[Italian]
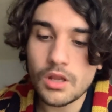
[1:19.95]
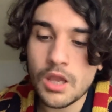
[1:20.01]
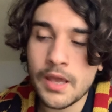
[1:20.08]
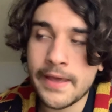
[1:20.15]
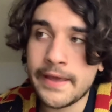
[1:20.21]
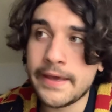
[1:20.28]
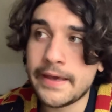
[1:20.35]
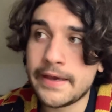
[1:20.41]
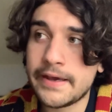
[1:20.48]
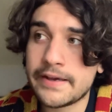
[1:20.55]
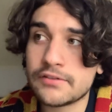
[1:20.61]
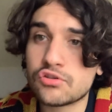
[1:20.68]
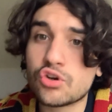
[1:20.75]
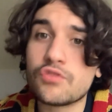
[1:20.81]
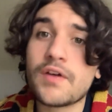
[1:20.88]

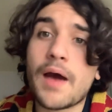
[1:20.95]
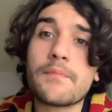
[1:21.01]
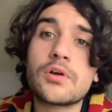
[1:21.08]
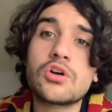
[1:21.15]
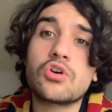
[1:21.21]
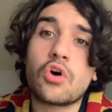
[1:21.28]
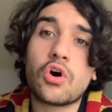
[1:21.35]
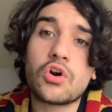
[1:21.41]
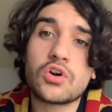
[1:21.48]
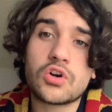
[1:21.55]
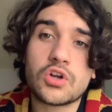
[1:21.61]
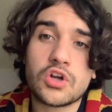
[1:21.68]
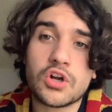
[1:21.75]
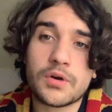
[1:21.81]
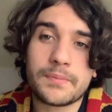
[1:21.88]
e troviamo il gol
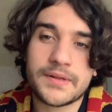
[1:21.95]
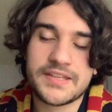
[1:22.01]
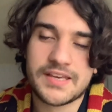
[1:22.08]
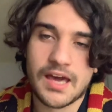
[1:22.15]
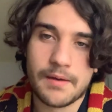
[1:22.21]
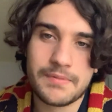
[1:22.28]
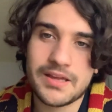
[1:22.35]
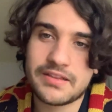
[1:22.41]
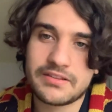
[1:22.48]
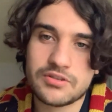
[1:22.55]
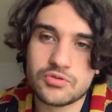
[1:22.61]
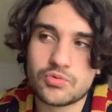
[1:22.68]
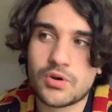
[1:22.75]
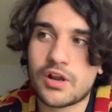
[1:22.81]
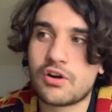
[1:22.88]
praticamente
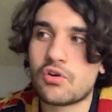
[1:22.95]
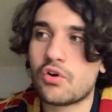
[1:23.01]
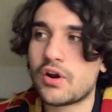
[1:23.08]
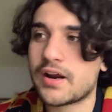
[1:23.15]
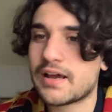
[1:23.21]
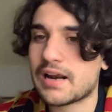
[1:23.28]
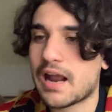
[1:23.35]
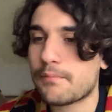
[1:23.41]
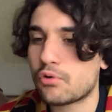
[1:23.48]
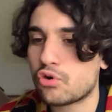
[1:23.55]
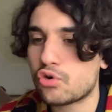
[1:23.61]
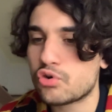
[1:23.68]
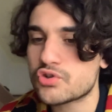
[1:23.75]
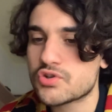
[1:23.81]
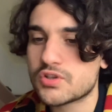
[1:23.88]
su un errore
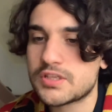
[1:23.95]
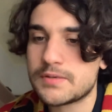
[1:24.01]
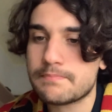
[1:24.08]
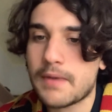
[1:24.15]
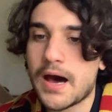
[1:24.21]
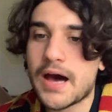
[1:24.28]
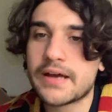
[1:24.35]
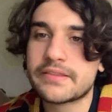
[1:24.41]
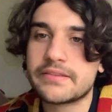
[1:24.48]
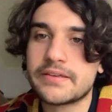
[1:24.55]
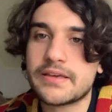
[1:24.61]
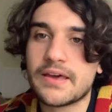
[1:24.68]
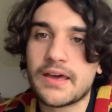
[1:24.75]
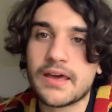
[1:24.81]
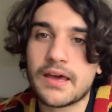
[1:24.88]
clamoroso di Bardi
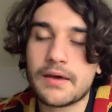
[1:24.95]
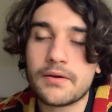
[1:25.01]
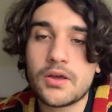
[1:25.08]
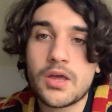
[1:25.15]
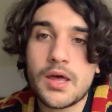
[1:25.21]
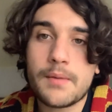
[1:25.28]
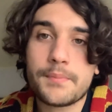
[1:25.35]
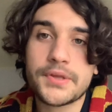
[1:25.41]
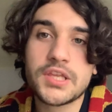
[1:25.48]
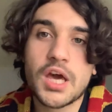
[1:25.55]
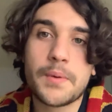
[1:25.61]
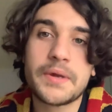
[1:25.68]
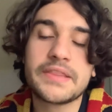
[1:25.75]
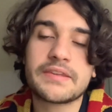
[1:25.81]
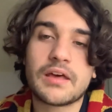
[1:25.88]
che
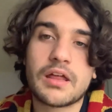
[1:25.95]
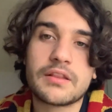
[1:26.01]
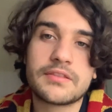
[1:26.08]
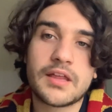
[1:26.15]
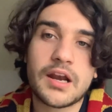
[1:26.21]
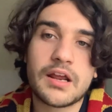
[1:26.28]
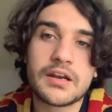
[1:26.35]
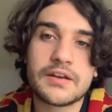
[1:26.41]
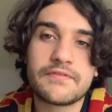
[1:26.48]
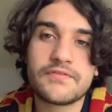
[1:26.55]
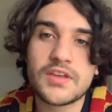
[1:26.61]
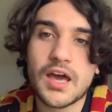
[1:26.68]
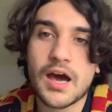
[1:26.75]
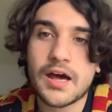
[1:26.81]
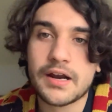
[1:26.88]
praticamente ad andare a
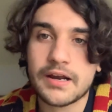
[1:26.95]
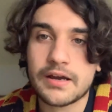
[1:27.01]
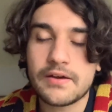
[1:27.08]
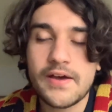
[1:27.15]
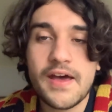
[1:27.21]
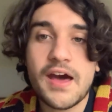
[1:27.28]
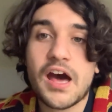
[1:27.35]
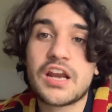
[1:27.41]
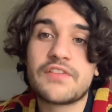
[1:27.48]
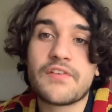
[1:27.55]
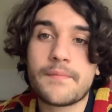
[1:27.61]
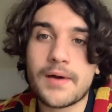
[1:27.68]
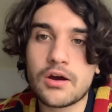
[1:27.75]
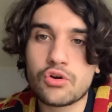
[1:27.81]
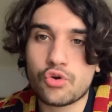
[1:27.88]
rinviare arriva
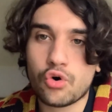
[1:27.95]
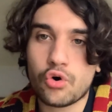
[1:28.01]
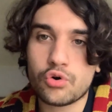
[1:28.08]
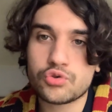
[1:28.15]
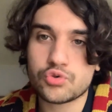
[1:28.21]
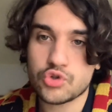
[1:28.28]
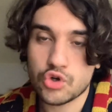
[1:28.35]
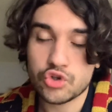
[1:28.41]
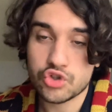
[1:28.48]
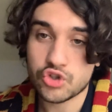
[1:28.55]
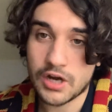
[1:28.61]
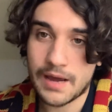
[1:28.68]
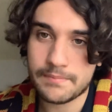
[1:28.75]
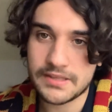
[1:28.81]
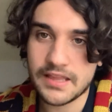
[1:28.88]
Mancoso, il
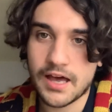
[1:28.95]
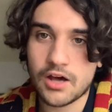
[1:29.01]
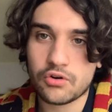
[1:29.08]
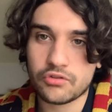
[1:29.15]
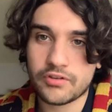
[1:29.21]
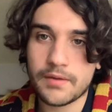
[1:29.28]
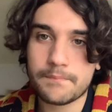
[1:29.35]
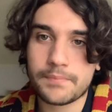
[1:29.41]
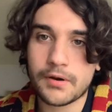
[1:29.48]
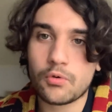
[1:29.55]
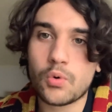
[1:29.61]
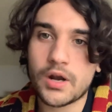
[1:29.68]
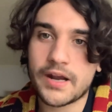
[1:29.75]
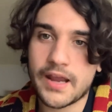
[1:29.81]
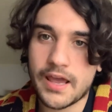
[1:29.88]
nostro capitano, sempre
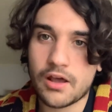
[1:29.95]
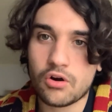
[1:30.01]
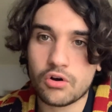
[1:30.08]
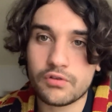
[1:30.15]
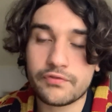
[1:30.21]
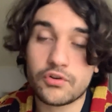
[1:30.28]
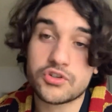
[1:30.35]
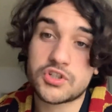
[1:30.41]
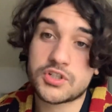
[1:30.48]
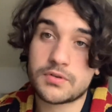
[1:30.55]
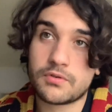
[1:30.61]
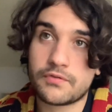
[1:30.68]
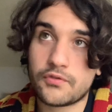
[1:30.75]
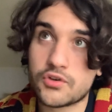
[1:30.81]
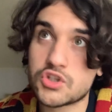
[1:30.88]
guerriero,
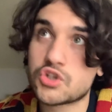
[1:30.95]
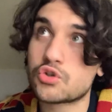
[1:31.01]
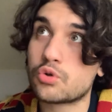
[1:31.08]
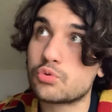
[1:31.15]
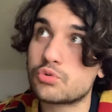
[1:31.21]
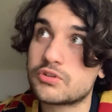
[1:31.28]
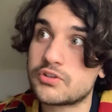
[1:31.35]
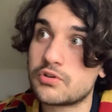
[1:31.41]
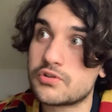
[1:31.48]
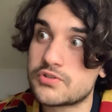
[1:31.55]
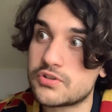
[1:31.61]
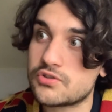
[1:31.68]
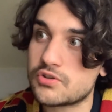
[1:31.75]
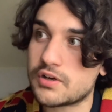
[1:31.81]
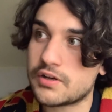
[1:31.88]
fossero, fossero tutti così
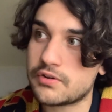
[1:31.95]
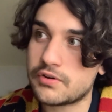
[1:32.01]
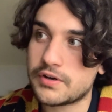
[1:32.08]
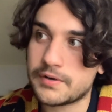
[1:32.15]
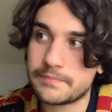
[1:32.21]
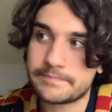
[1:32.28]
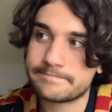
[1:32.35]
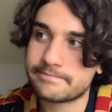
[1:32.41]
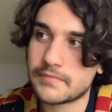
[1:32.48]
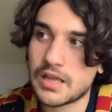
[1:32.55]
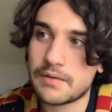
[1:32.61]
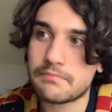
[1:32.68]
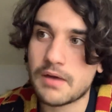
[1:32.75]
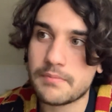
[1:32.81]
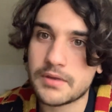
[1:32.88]
i giocatori,
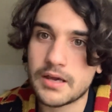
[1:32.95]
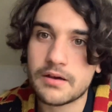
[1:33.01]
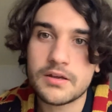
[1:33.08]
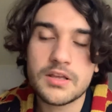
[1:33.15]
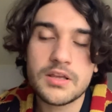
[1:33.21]
mamma mia.